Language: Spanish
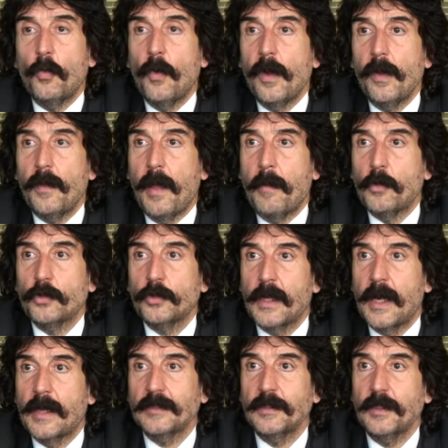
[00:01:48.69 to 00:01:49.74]
vuelve a
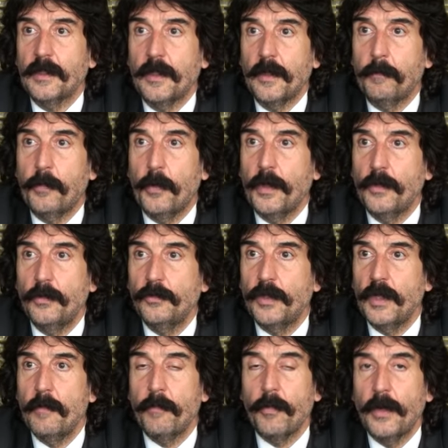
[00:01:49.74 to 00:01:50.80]
mostrarse después de un
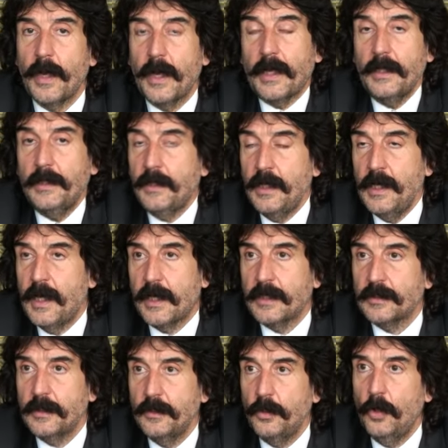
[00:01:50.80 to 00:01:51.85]
tiempo en la Argentina,
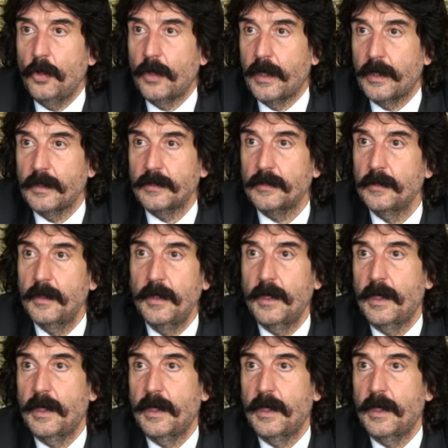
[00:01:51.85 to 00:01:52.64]
que es en dólares.